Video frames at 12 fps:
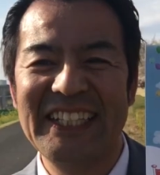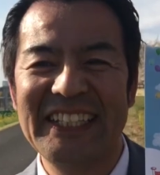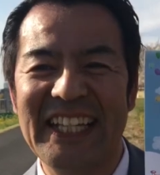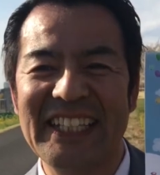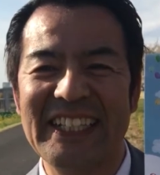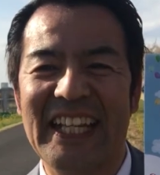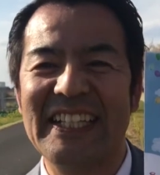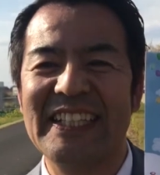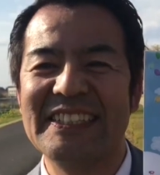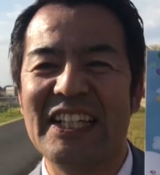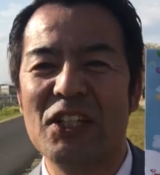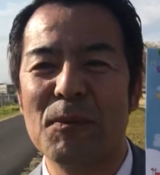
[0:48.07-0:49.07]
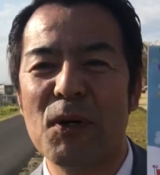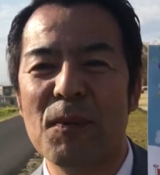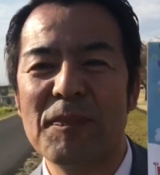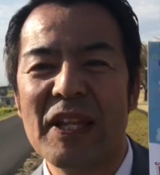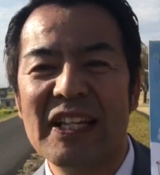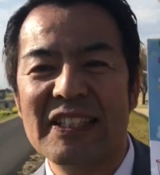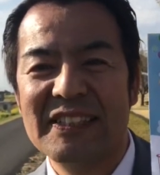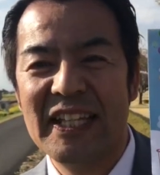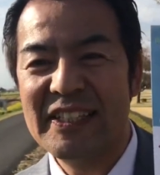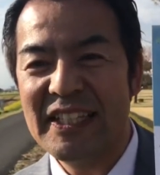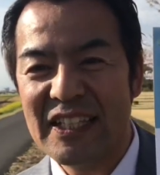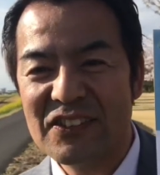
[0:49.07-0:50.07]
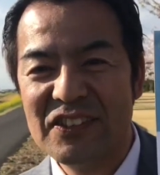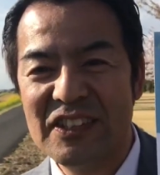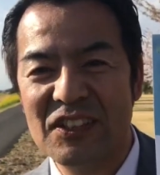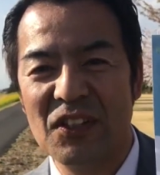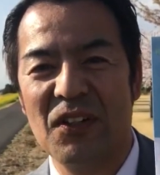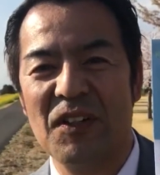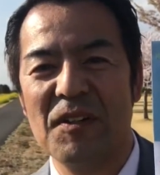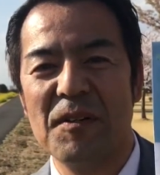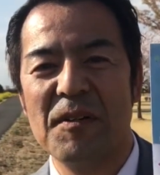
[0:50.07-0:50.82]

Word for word: いい天気なんですけれども1200人の